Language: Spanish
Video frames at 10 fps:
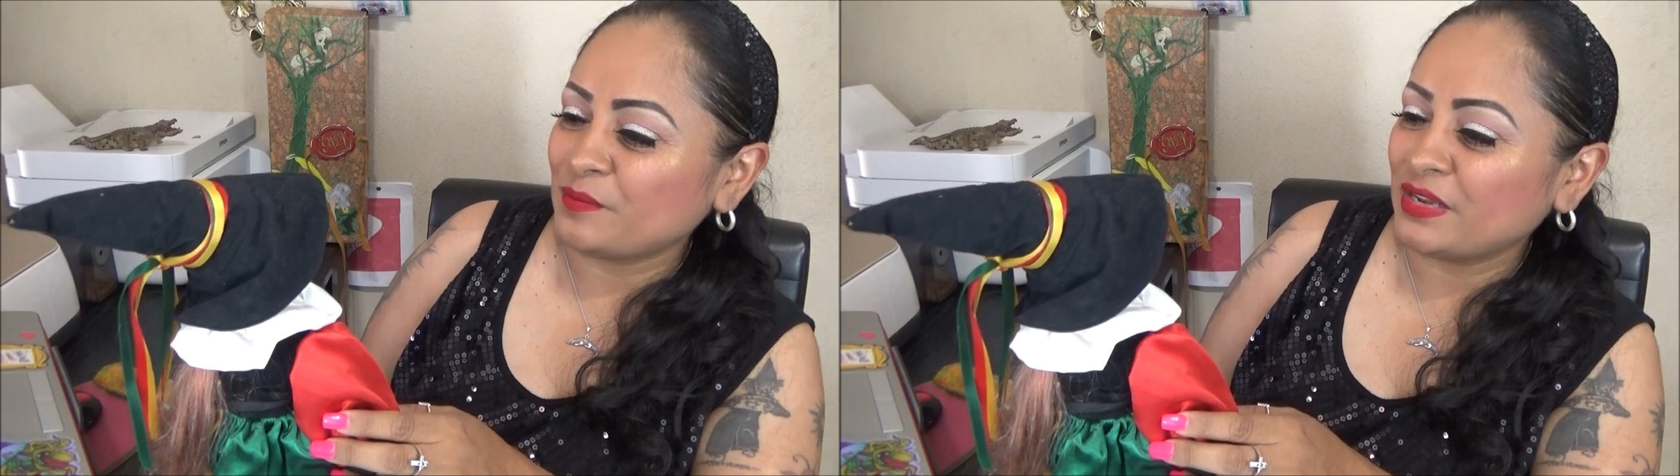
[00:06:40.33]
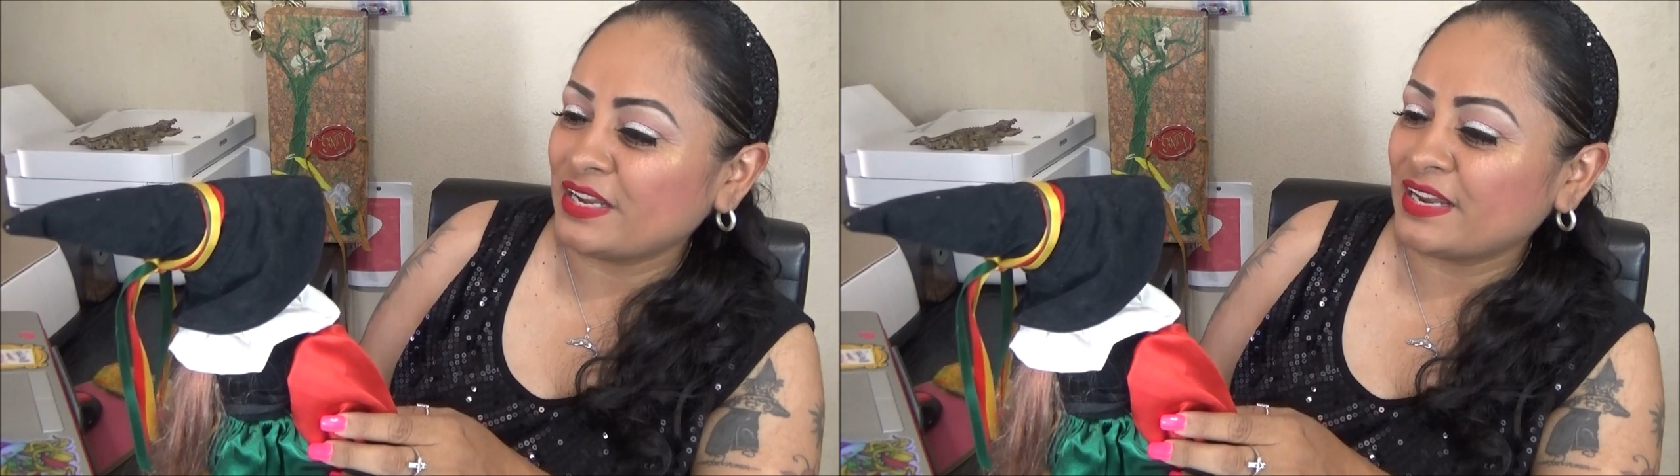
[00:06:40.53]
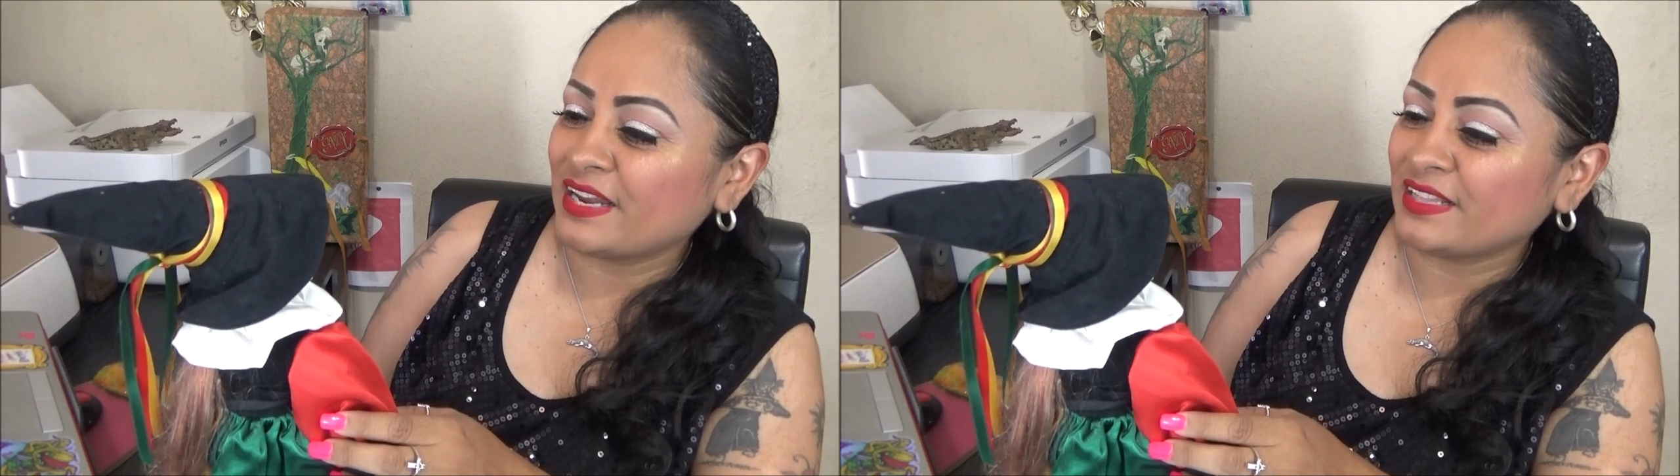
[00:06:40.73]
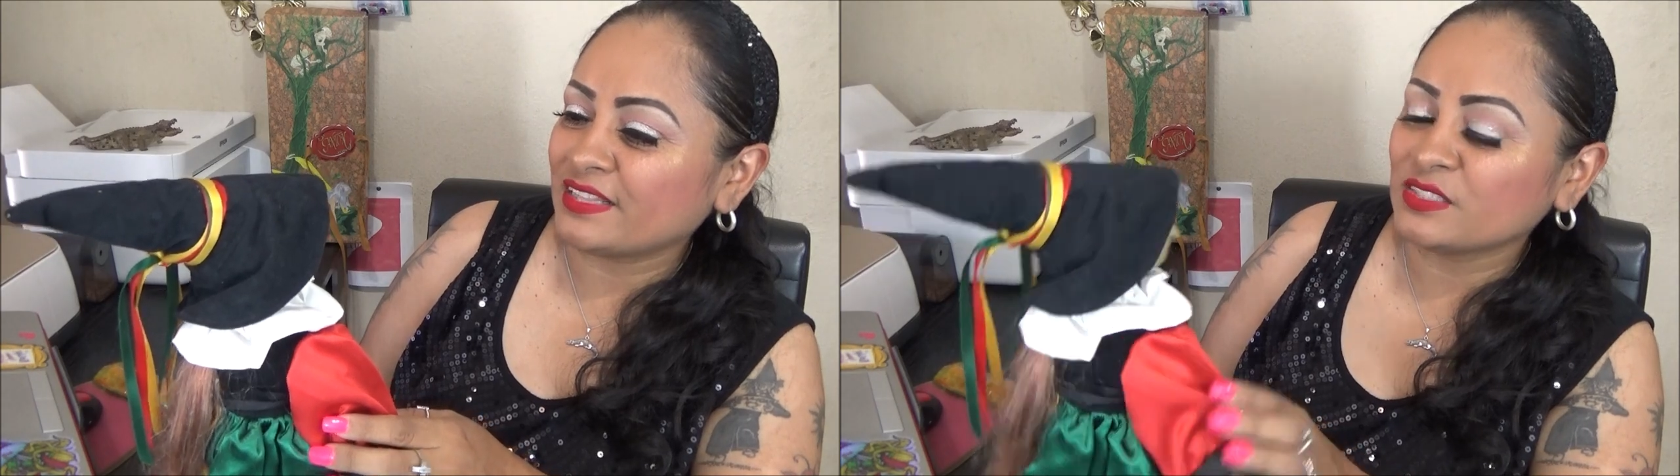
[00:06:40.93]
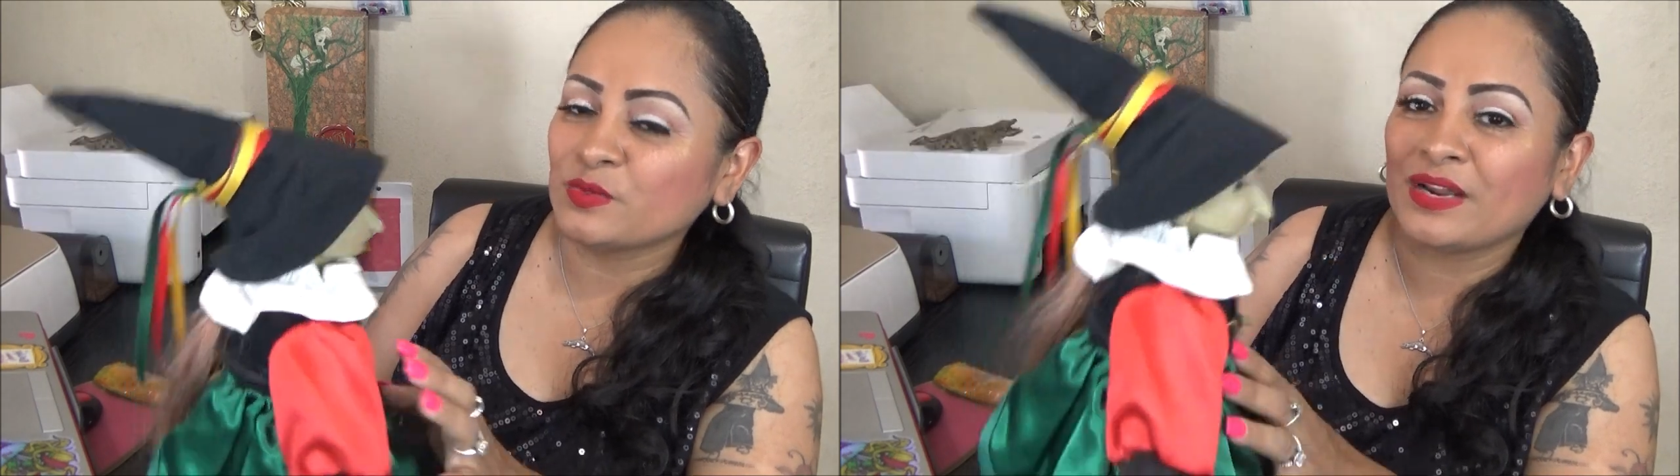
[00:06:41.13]
Me
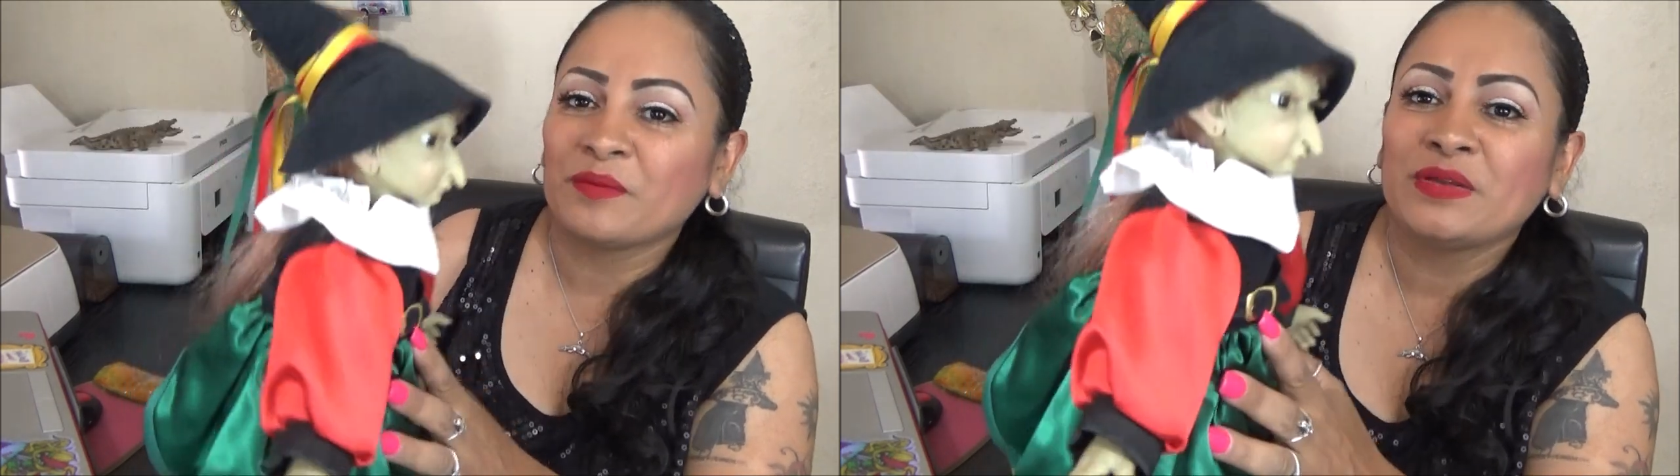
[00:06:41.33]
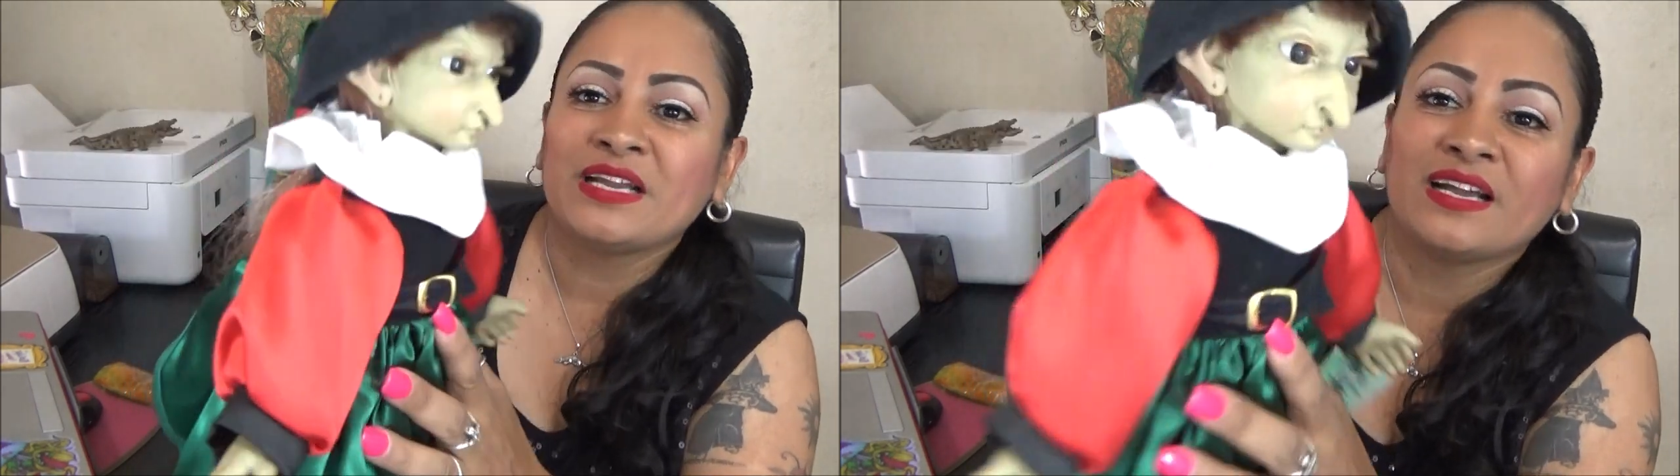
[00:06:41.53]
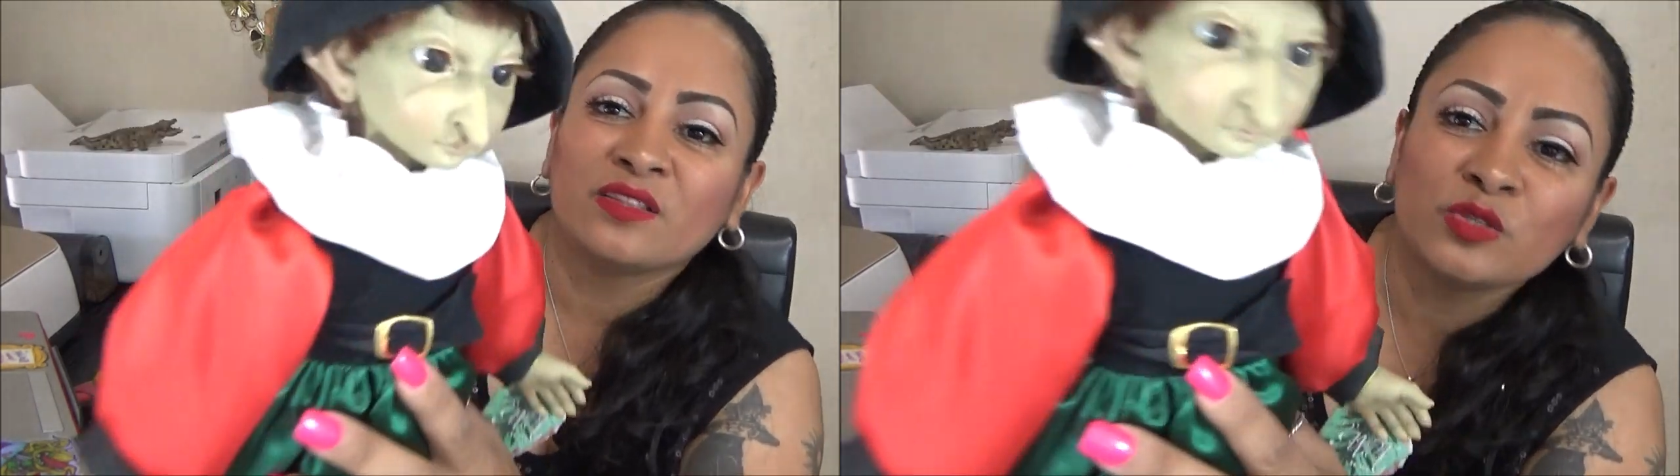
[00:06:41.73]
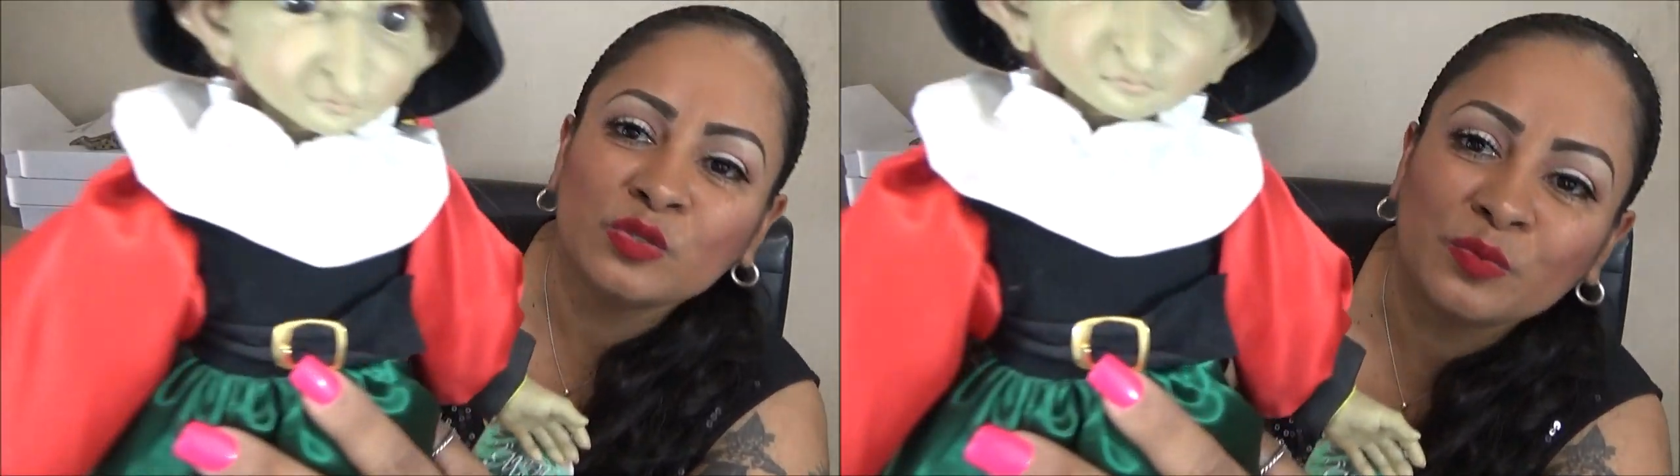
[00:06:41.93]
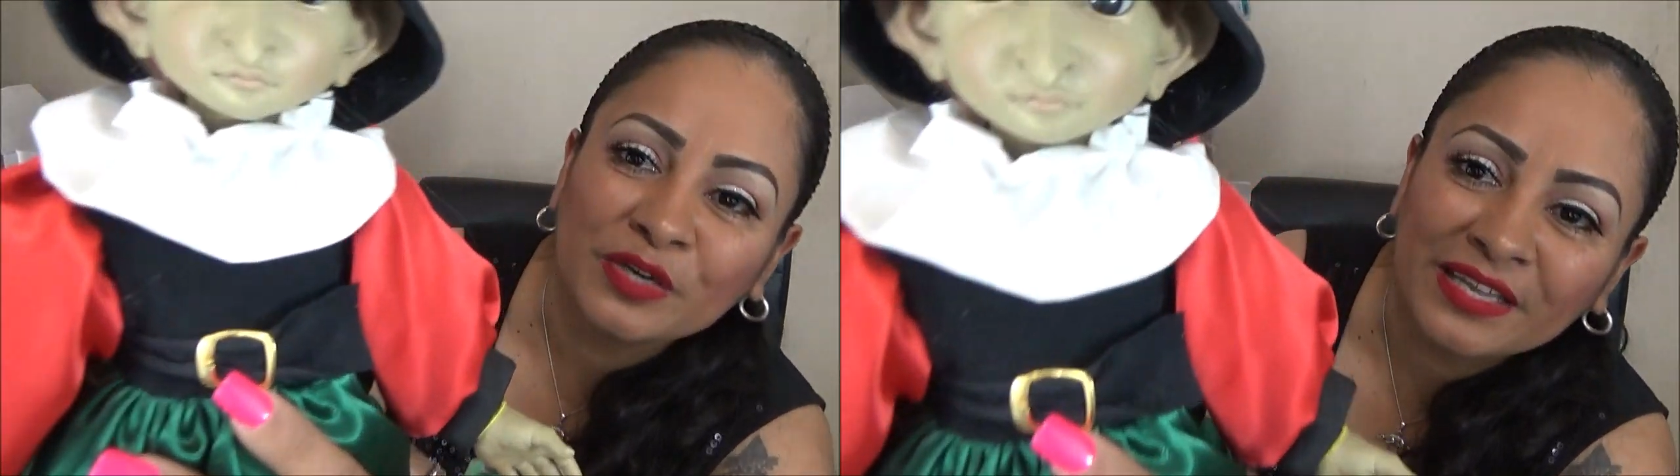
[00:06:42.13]
encanta su cara, me encanta
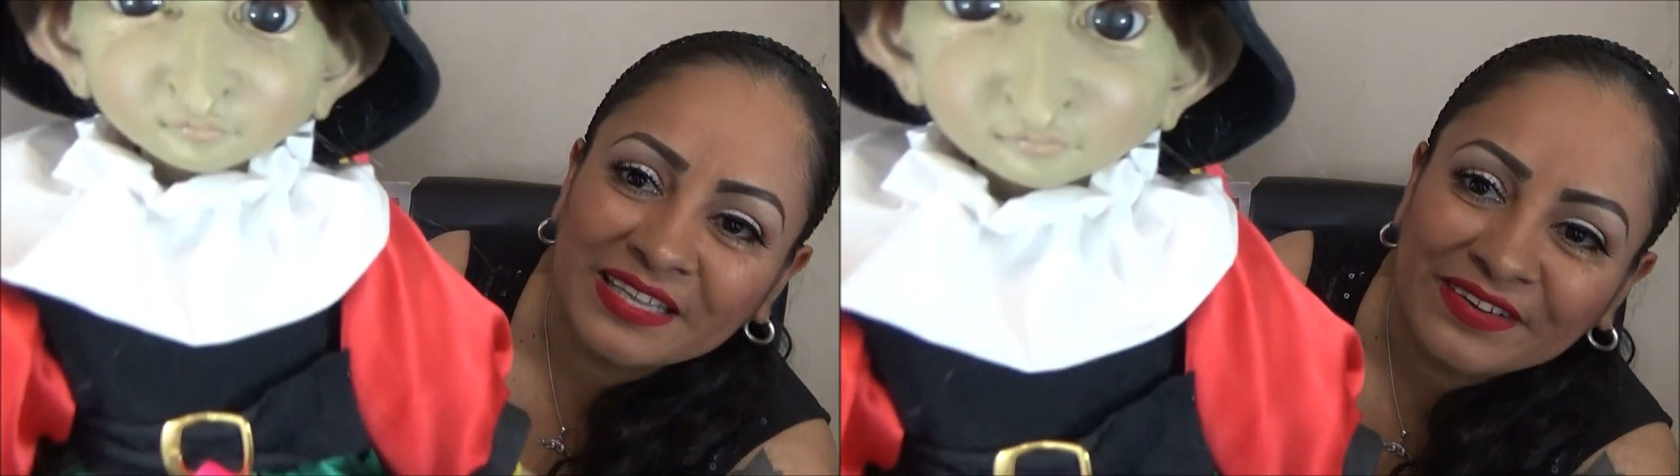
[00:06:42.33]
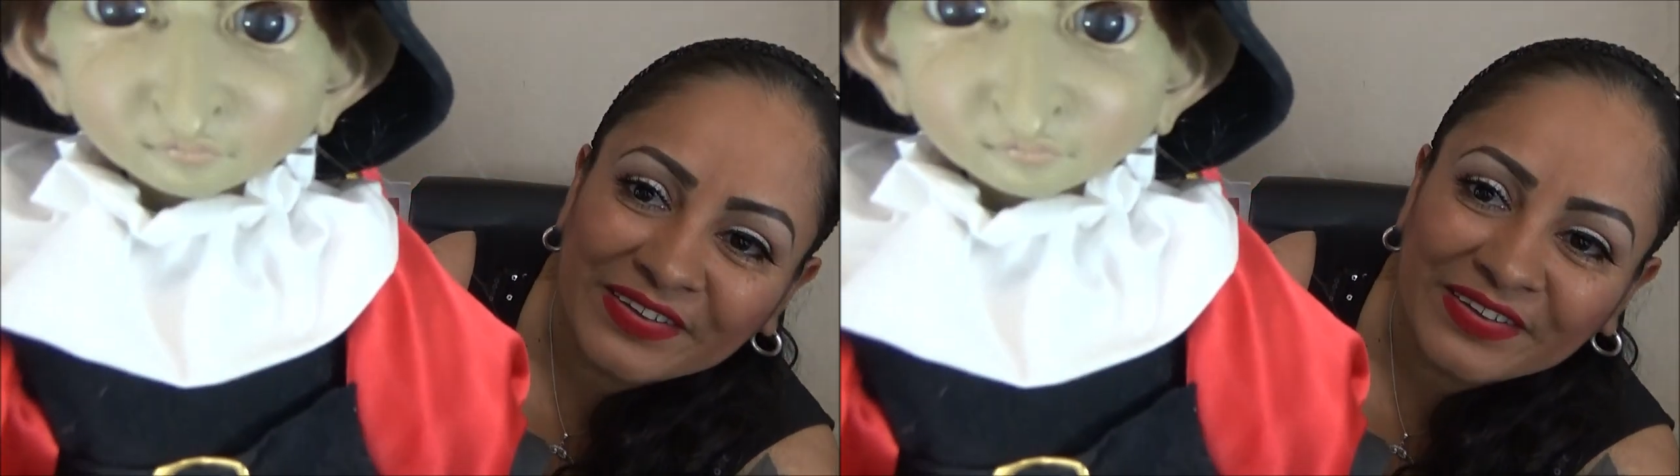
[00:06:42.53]
su boquita.